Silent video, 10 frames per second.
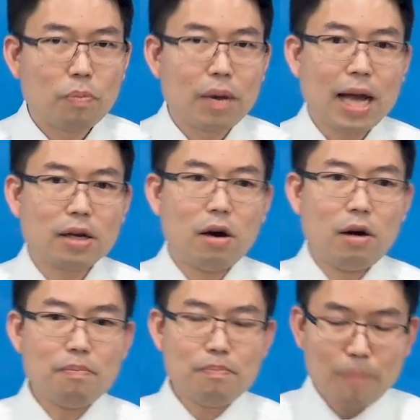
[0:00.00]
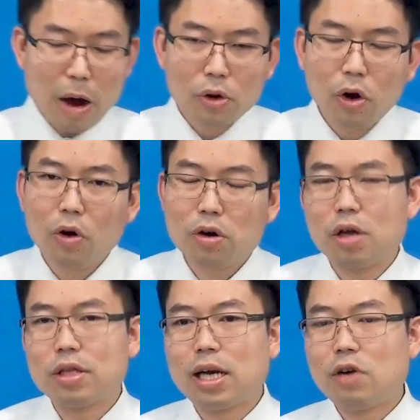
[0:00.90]
สบการณ์ของเปาโลก่อ
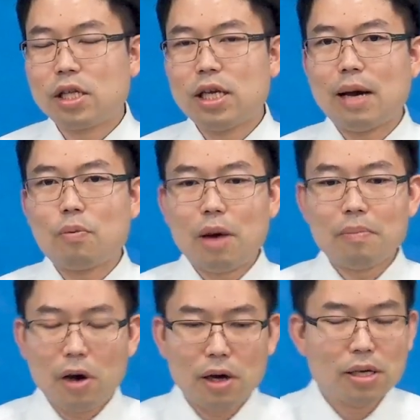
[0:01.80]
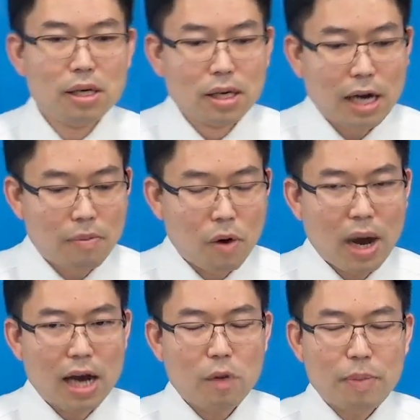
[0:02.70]
นที่เขาจะได้รับความรอดเขาบอก
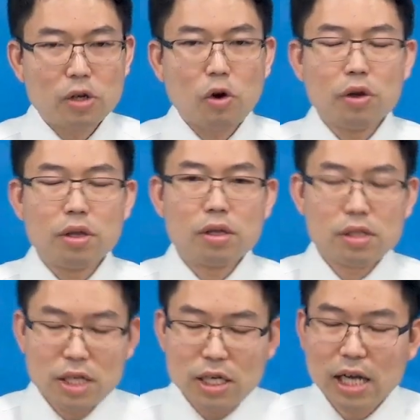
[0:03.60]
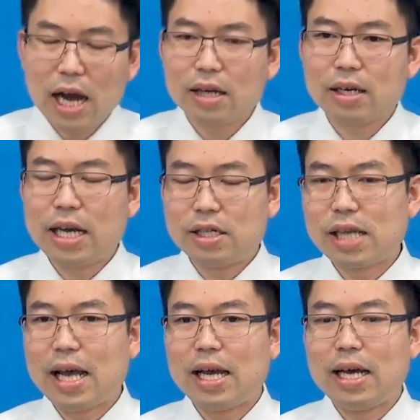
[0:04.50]
ว่าเขาเป็นคนที่ช่างเข็นใจ
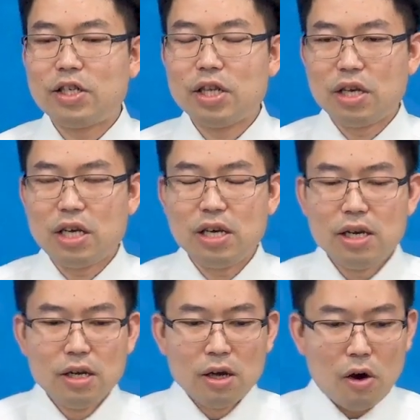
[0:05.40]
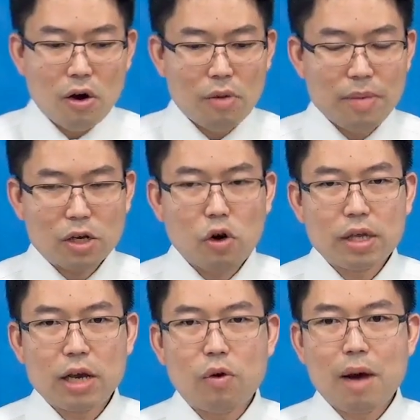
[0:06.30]
อะไรเช่นนี้มีกฎ
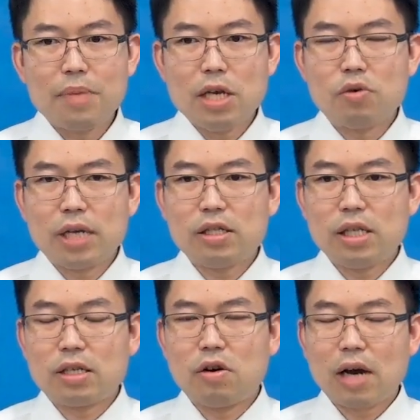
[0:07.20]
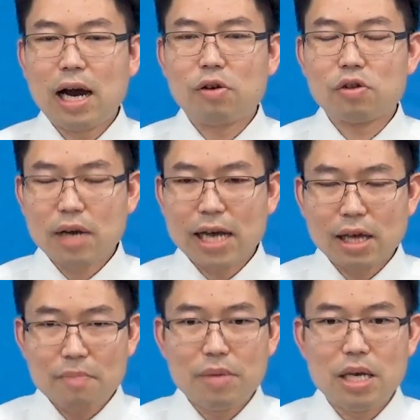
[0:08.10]
แห่งความดีอยู่ในจิตของเขาต้องการ
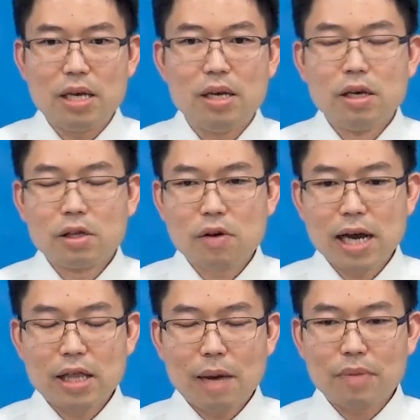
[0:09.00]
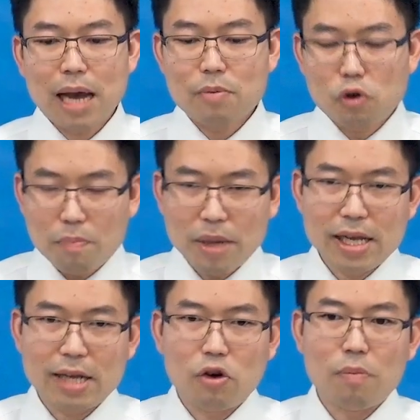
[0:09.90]
ทำดีต้องการทำตามกฎบัญ
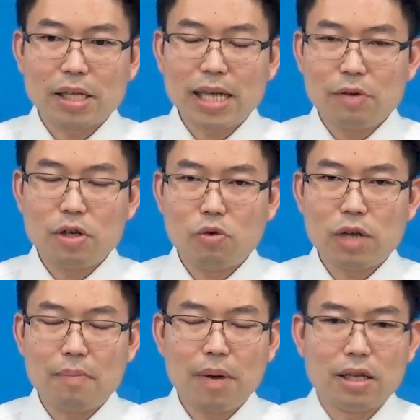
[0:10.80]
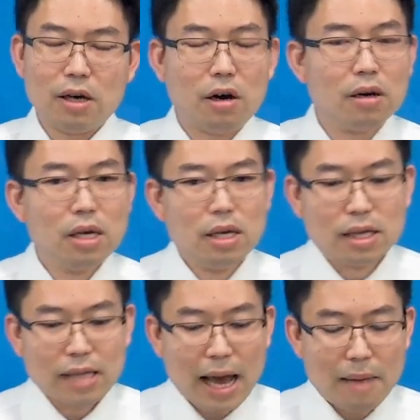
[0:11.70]
ญัติของพระเจ้าที่อยู่ทางภายนอก
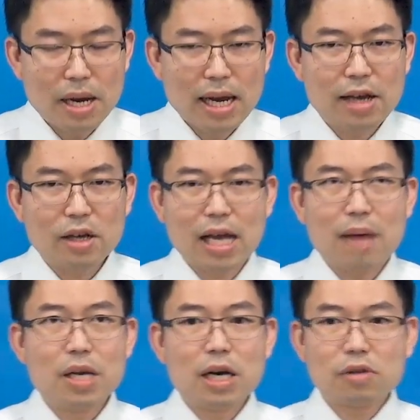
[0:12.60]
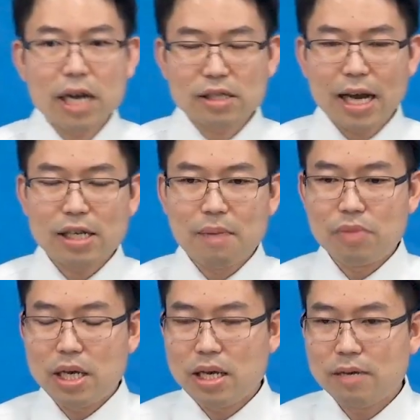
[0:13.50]
แต่เมื่อไรก็ตามที่เขาตั้งใจทำดี